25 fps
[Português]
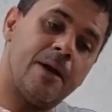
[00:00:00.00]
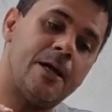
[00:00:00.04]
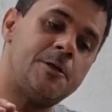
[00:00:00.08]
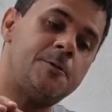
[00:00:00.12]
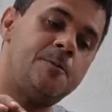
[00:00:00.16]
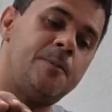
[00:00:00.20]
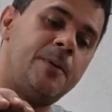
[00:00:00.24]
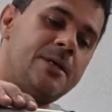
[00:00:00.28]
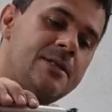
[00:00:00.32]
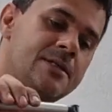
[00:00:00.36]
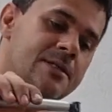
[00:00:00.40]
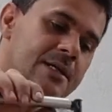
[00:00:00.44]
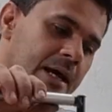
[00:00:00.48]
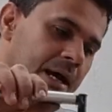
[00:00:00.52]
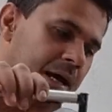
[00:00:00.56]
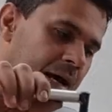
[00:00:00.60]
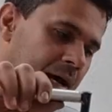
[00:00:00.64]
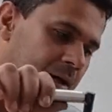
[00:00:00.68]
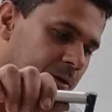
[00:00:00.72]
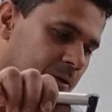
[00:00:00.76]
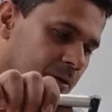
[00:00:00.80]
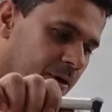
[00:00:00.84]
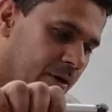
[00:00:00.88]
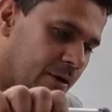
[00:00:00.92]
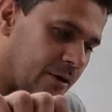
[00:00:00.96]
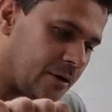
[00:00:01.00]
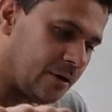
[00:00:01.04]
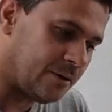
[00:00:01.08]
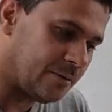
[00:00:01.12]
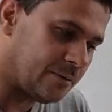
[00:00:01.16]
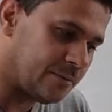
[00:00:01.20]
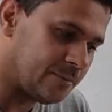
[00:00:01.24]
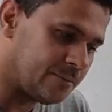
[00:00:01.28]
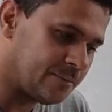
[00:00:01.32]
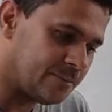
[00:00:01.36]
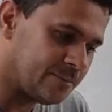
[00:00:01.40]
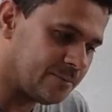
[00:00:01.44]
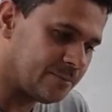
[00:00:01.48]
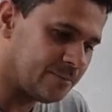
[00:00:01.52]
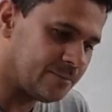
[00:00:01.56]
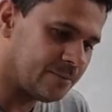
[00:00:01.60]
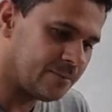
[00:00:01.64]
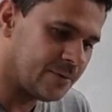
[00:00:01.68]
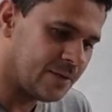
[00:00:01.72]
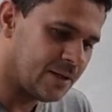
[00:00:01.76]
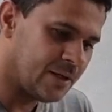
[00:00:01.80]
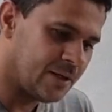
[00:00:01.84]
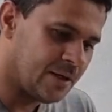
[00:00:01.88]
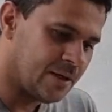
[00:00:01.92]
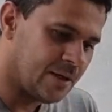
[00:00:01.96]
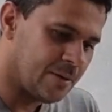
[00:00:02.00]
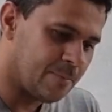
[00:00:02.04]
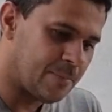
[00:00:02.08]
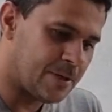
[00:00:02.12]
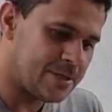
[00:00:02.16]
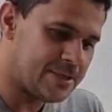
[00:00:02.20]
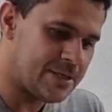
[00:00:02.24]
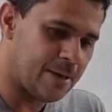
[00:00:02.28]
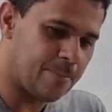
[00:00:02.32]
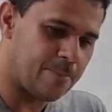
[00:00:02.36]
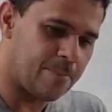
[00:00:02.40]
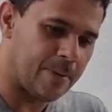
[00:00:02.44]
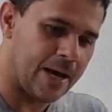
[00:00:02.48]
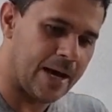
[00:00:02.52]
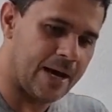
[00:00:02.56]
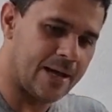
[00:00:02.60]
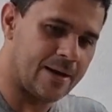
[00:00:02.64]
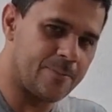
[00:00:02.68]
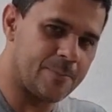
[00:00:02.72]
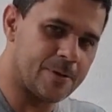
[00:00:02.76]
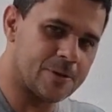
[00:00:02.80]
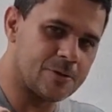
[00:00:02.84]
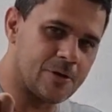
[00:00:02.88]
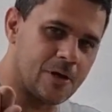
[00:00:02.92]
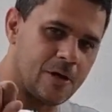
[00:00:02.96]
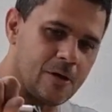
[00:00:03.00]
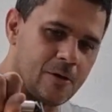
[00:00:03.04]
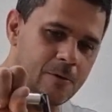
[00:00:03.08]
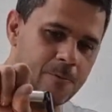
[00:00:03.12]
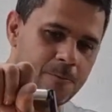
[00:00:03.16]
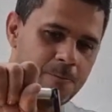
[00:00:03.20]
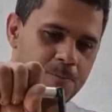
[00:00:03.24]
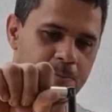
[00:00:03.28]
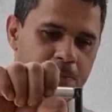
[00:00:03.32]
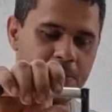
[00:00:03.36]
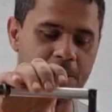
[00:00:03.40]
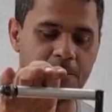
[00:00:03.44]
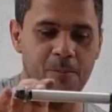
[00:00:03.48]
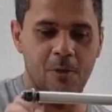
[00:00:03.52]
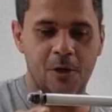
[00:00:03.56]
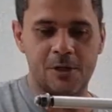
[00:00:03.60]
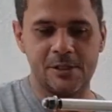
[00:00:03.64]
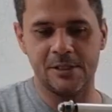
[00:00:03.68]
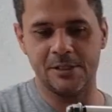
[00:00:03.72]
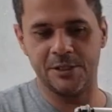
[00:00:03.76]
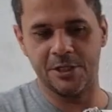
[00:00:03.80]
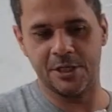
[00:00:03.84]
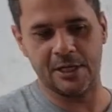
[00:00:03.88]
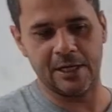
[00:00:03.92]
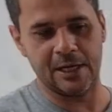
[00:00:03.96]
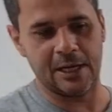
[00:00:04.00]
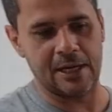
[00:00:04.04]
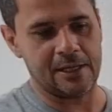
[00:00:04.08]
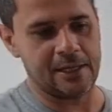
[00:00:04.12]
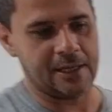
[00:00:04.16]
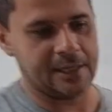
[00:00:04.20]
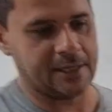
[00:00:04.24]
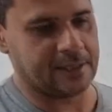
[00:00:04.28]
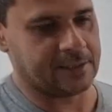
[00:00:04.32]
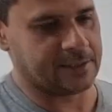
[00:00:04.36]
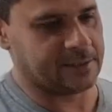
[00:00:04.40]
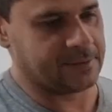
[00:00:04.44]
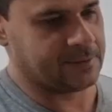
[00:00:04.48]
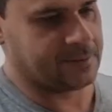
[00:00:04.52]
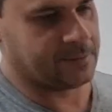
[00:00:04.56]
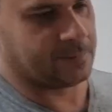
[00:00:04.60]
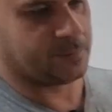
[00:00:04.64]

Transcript: mais pesado, ó. Mas repara, pessoal, mostra de cá, Diana,